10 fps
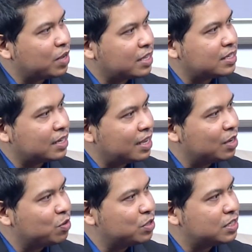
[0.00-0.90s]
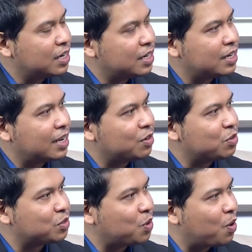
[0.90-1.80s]
দুই হাজার একুশ সালের
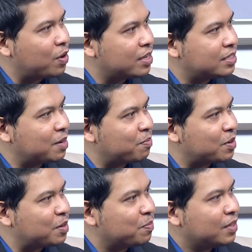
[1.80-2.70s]
একুশ অগাস্ট আপনি